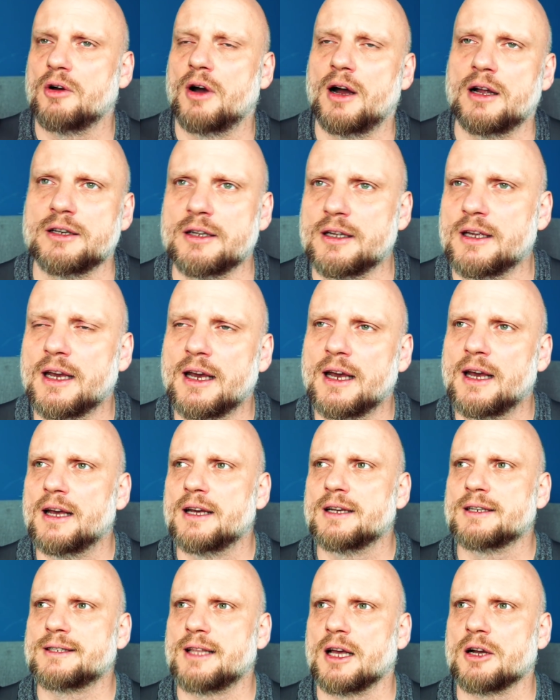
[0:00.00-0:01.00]
kochani,
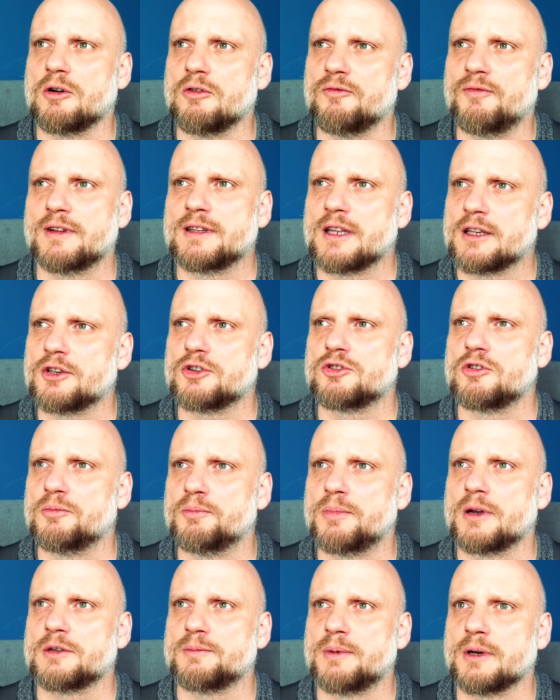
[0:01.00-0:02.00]
z taką fantastyczną
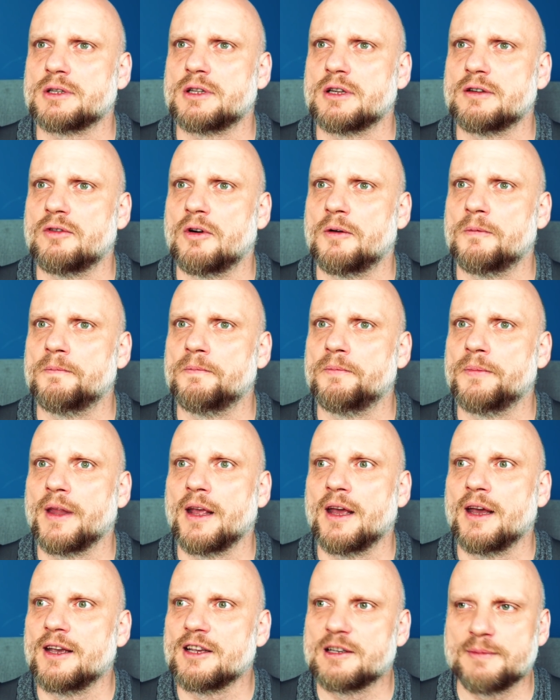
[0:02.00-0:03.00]
perspektywą.
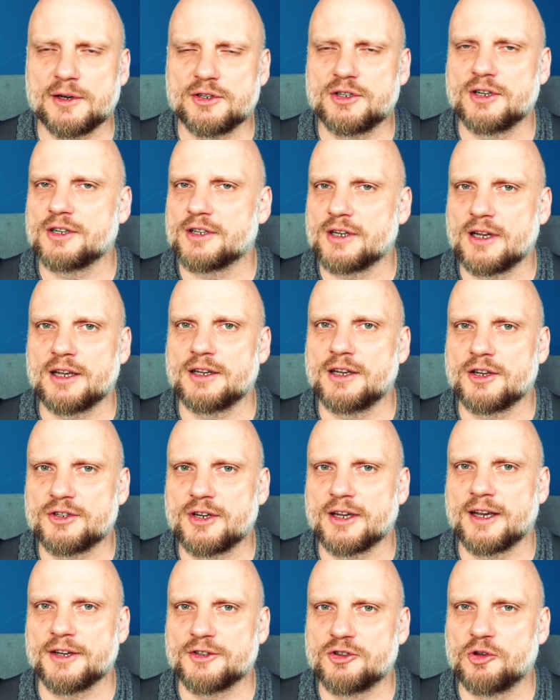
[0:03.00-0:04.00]
Zobaczcie jeszcze,
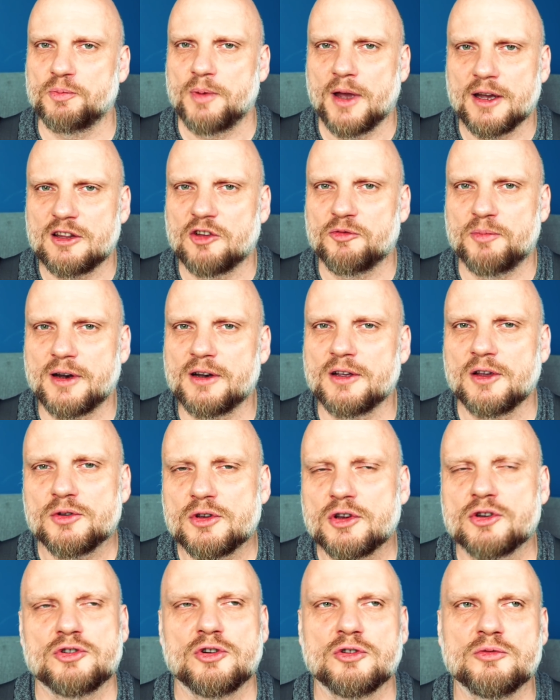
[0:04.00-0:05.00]
jakie jest to piękne w Panu
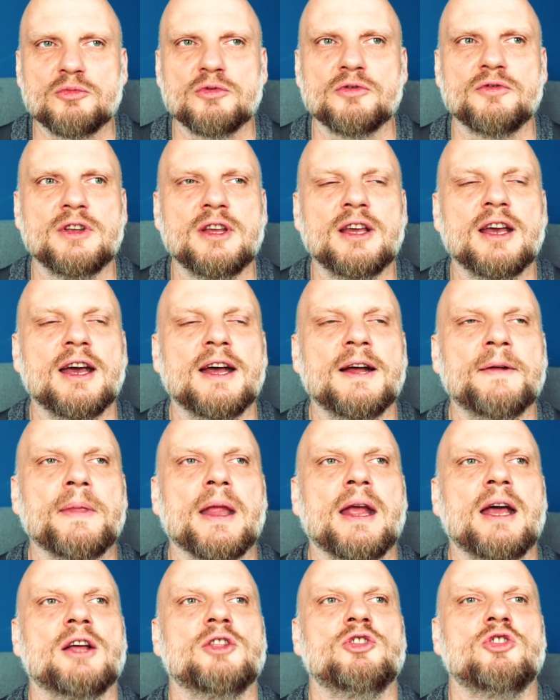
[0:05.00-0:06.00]
Jezusie, że On mówi,
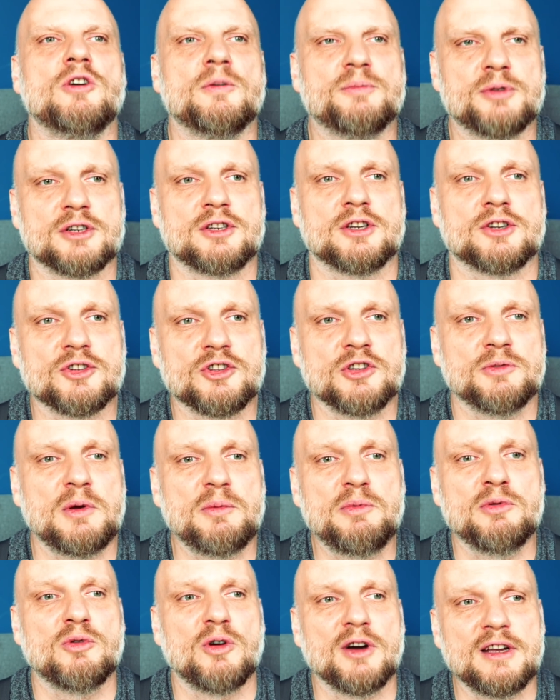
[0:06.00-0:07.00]
no przecież gdyby
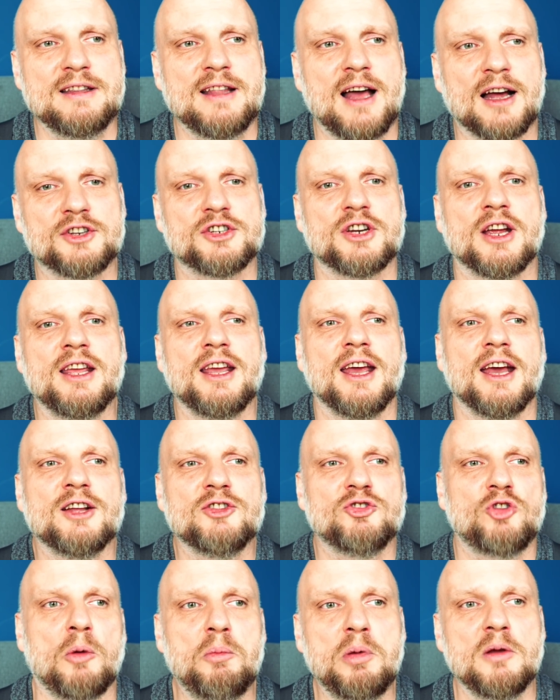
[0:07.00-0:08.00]
było inaczej,
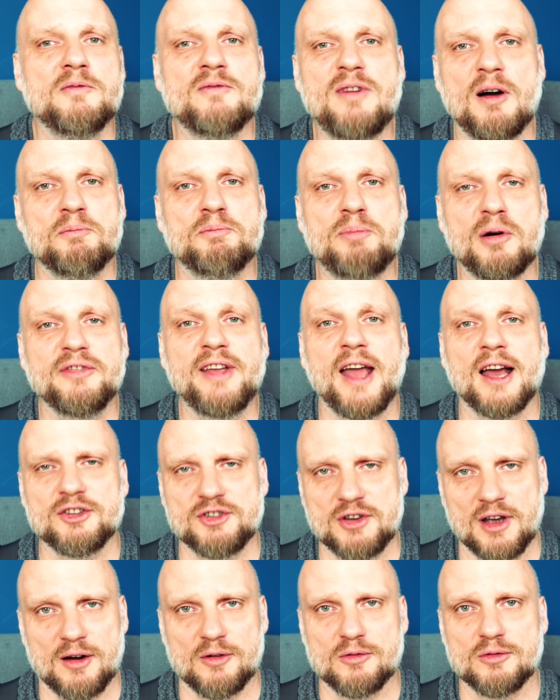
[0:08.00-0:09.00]
to bym Wam
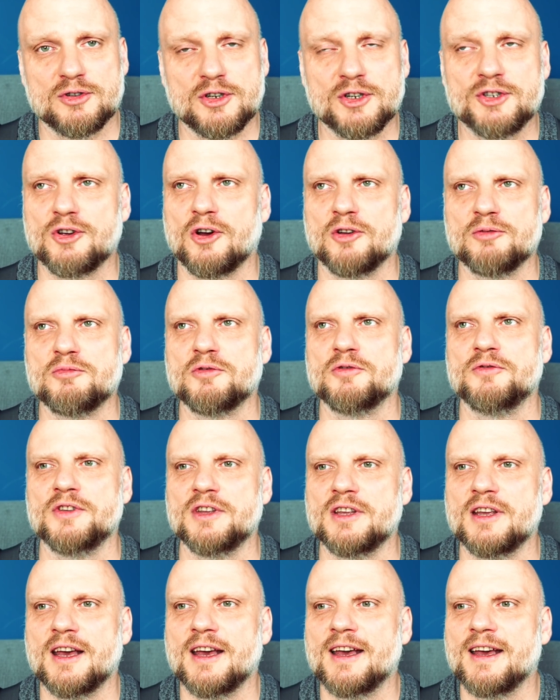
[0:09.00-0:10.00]
powiedział. Czyli co On
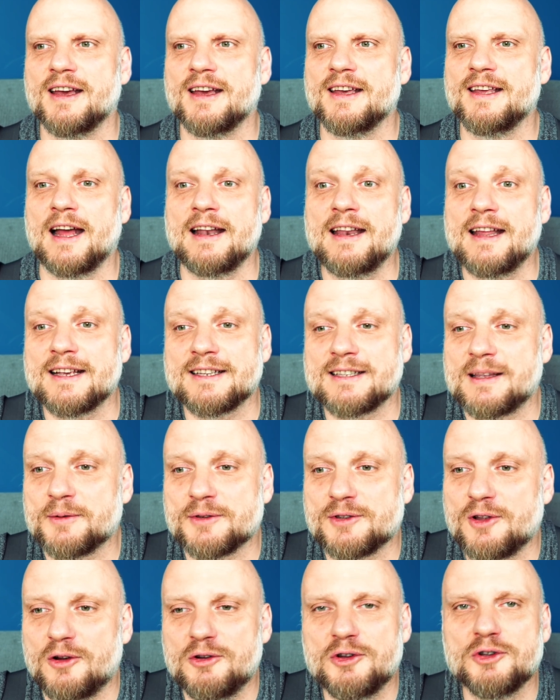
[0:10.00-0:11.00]
mówi? Ja nie jestem
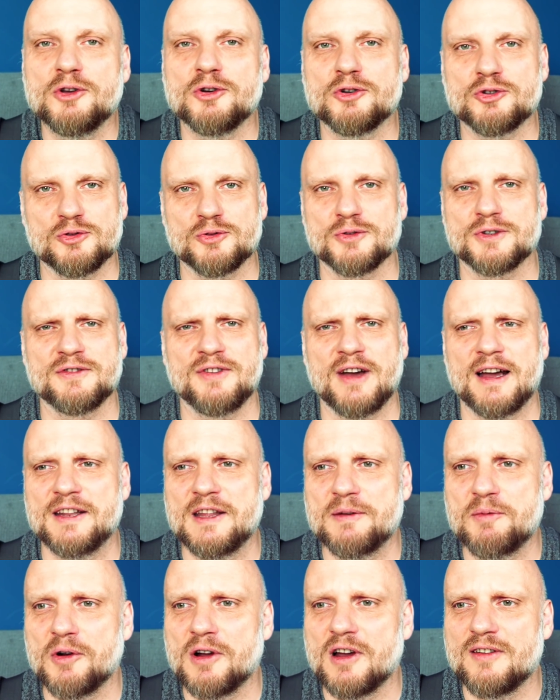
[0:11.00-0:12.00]
zdolny do oszustwa, ja
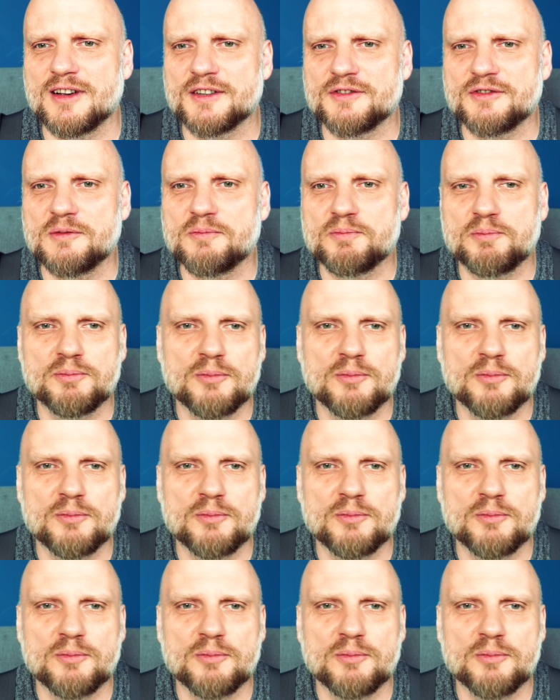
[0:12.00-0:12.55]
nie mogę Was w tym